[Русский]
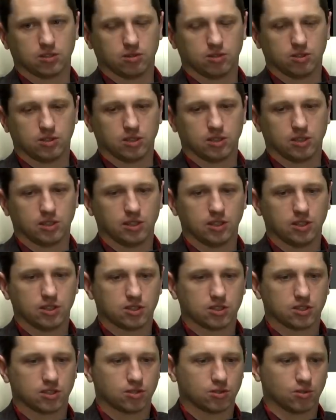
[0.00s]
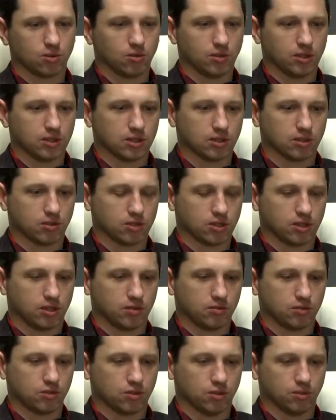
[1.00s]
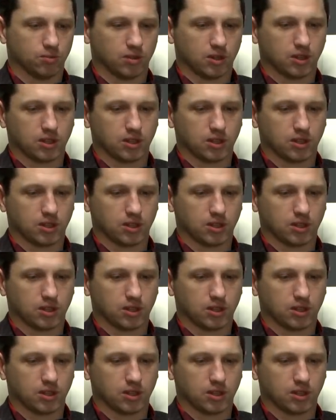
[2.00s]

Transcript: То есть технологическая штуковина заключалась в чем?